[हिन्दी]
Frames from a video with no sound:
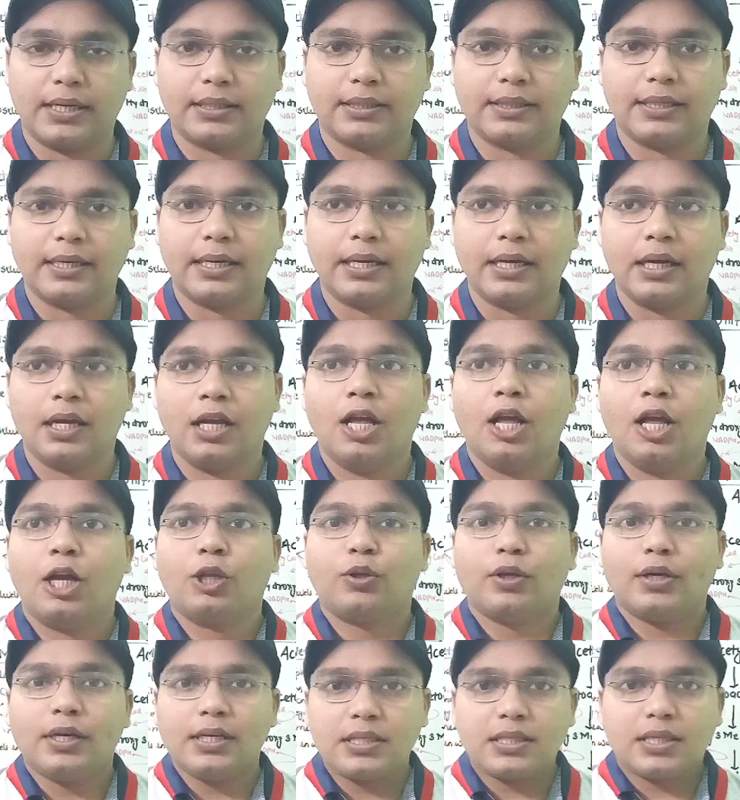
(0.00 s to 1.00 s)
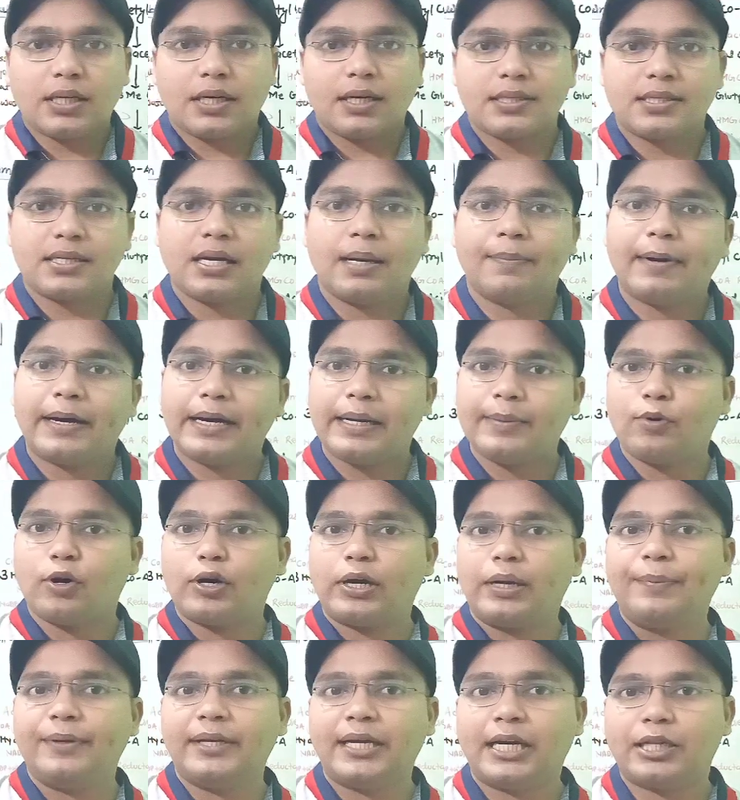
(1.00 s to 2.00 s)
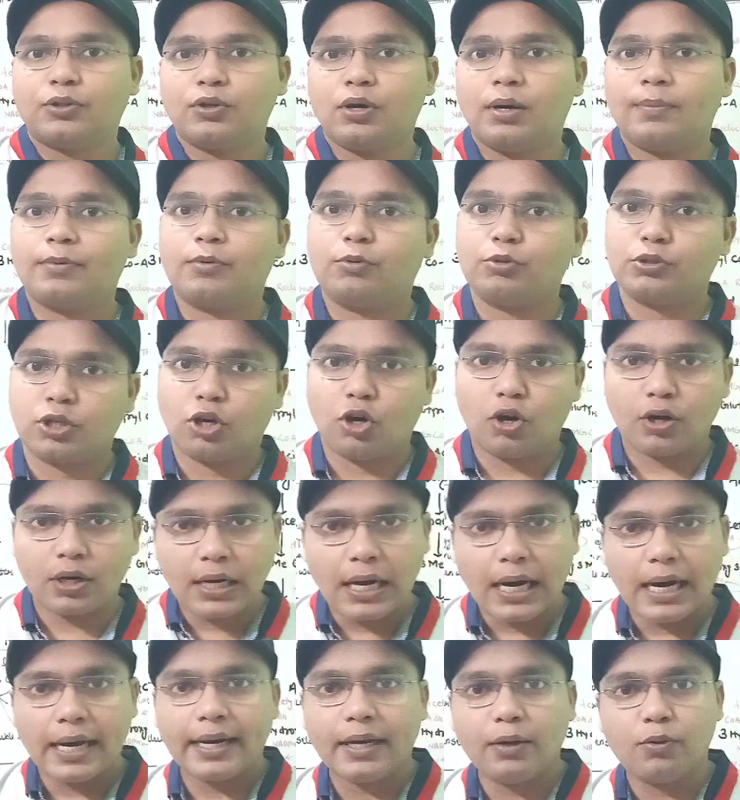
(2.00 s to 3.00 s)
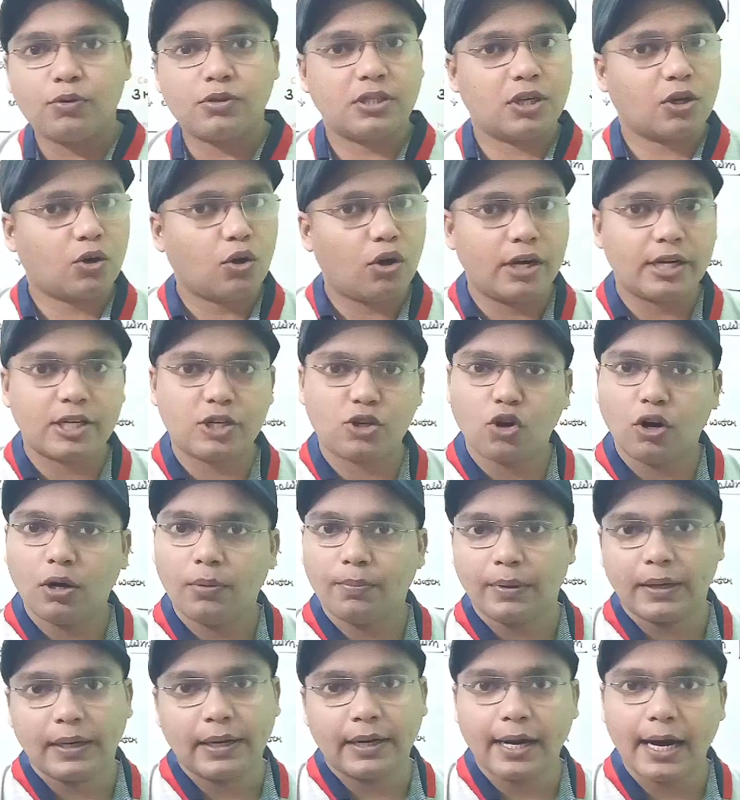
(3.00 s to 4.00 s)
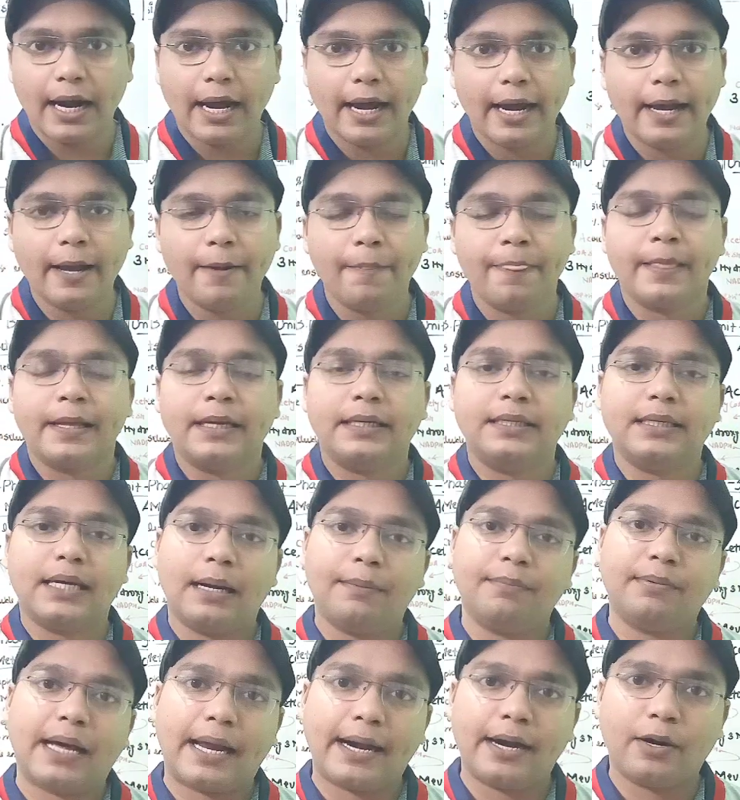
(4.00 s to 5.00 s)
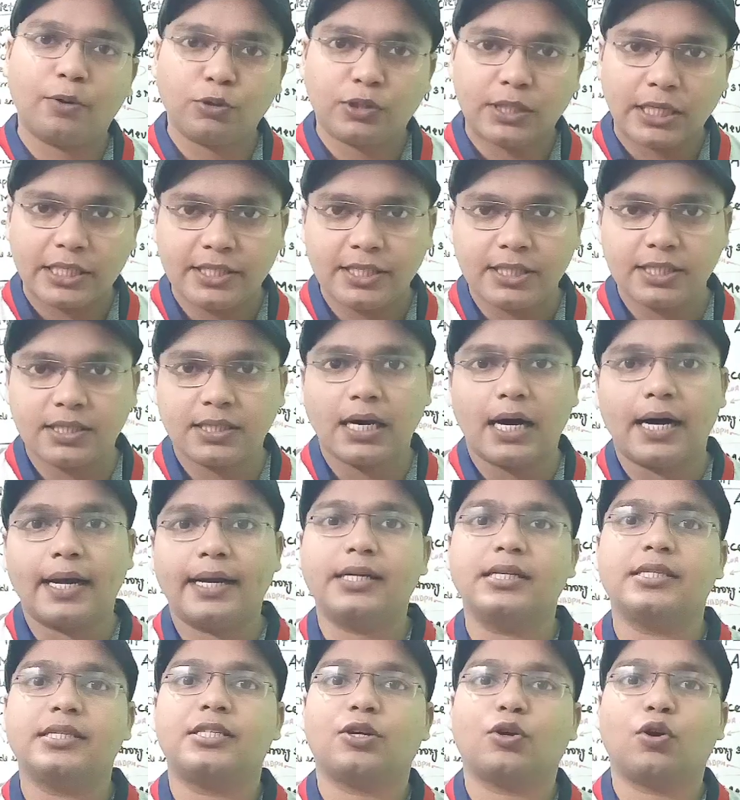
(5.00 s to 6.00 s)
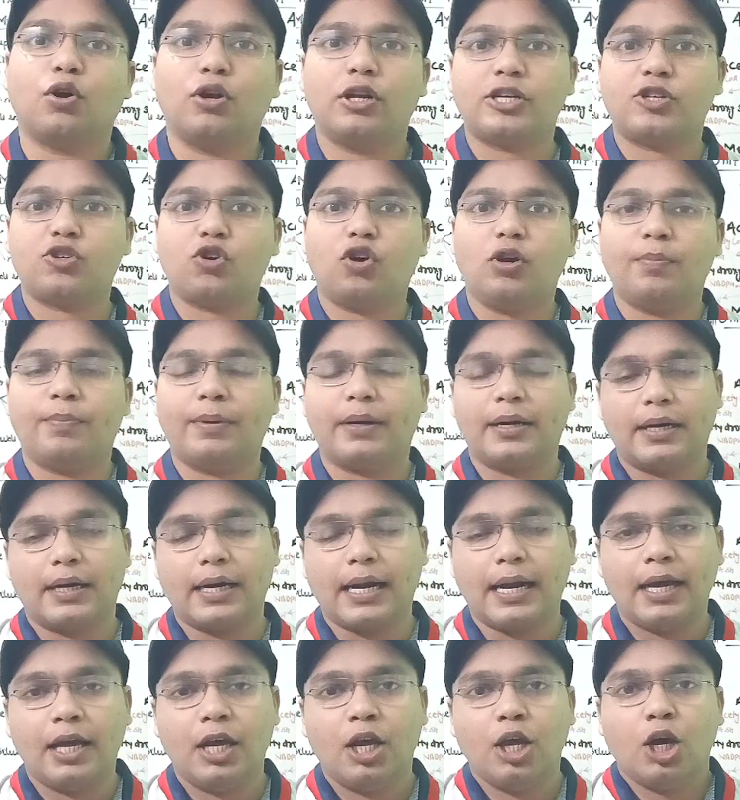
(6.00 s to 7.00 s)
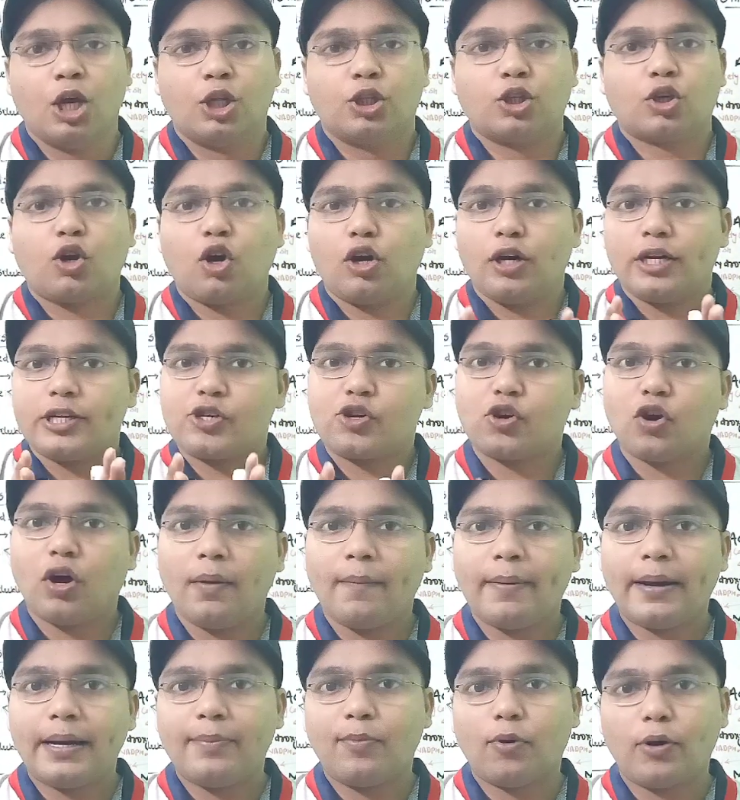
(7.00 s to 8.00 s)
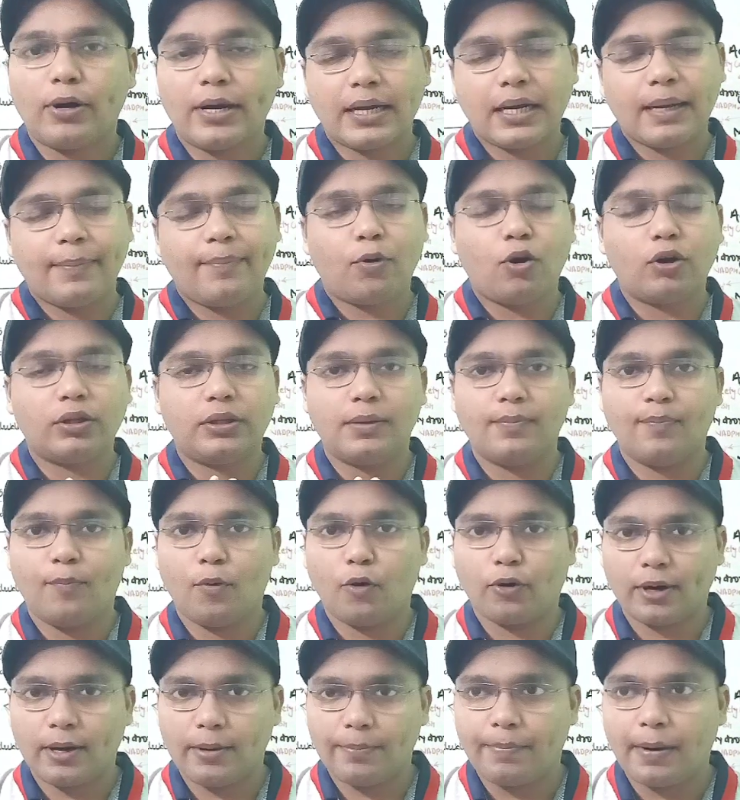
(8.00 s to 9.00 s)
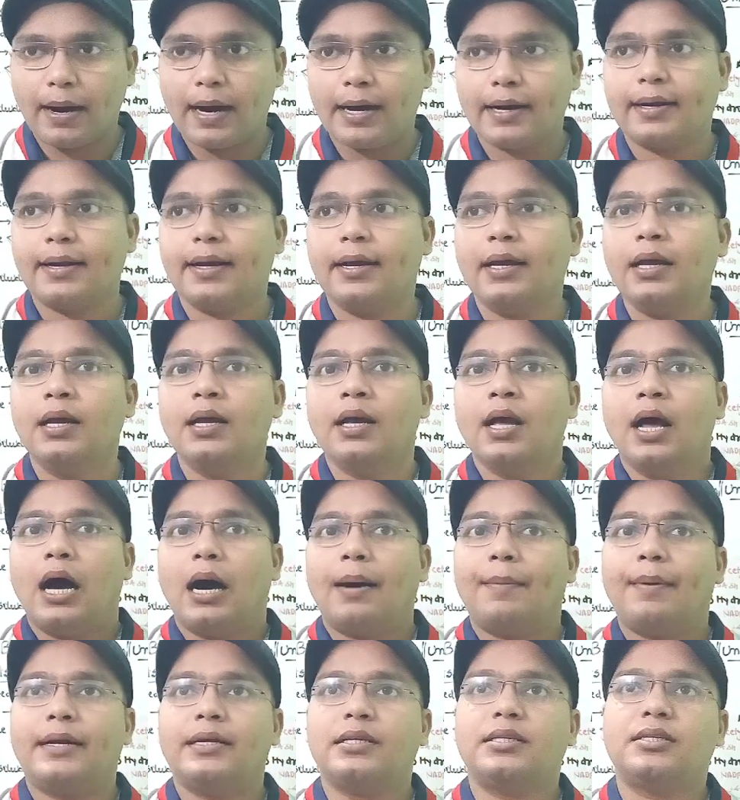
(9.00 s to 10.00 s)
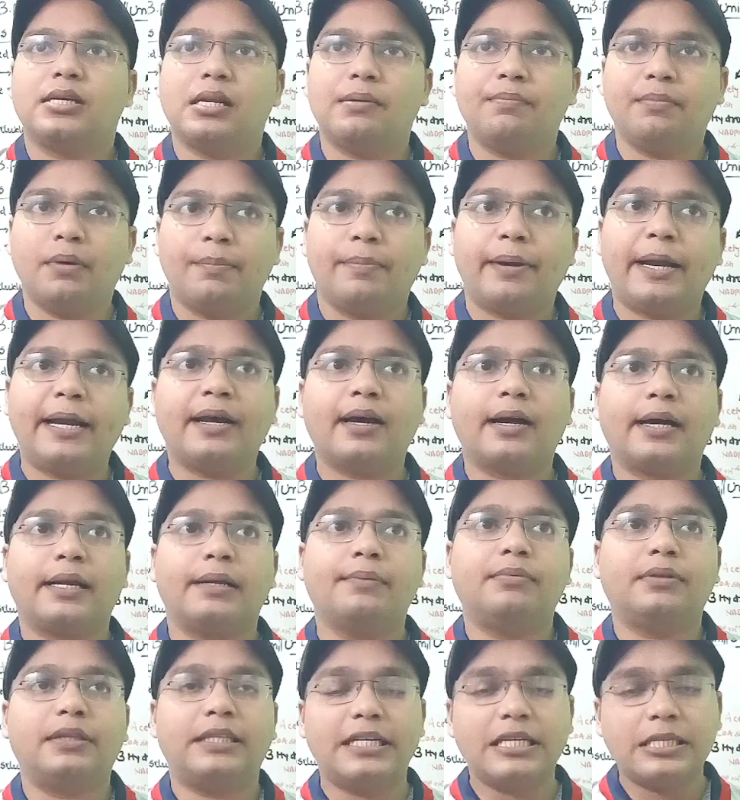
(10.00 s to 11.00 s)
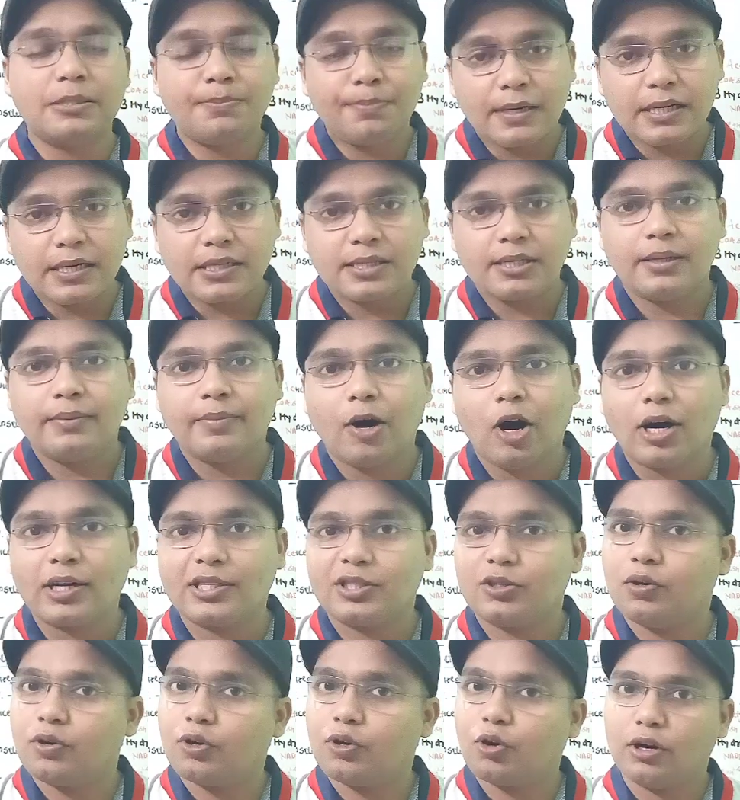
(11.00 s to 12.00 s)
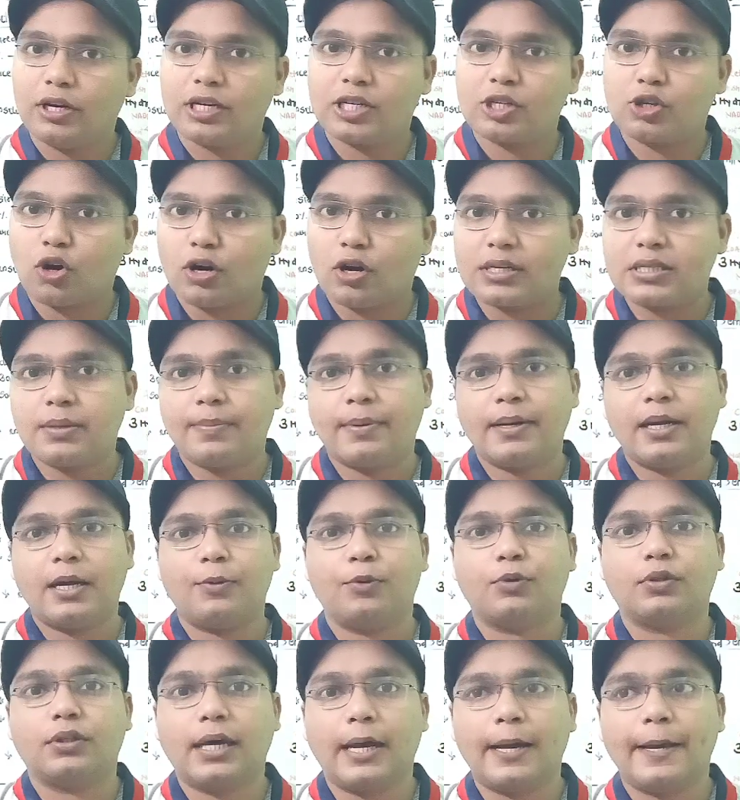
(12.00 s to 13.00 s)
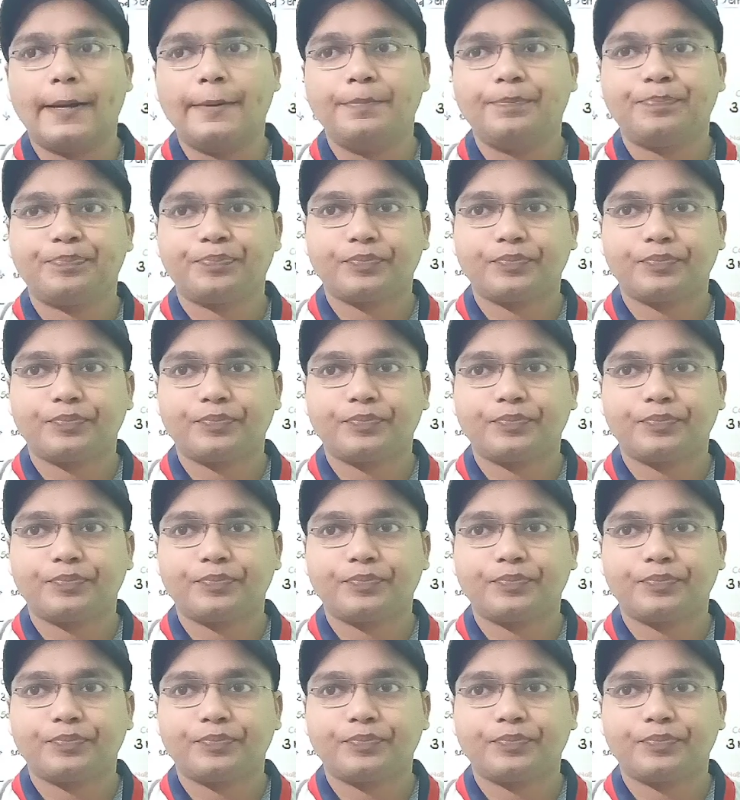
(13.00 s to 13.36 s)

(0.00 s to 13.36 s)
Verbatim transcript: करते हैं तो इस तरह से हमारी बॉडी में या तो हम कुछ और खा रहे हैं उससे कोलेस्ट्रॉल बन रहा है या हम डायरेक्ट कुछ ऐसी चीज खा रहे हैं जिससे कोलेस्ट्रॉल बन रहा है तो कोलेस्ट्रॉल हमारी बॉडी का बहुत इंपॉर्टेंट पार्ट है हमारे सेल मेम्ब्रेन करीब 30 परसेंट भाग जो है कोलेस्ट्रॉल से बना होता है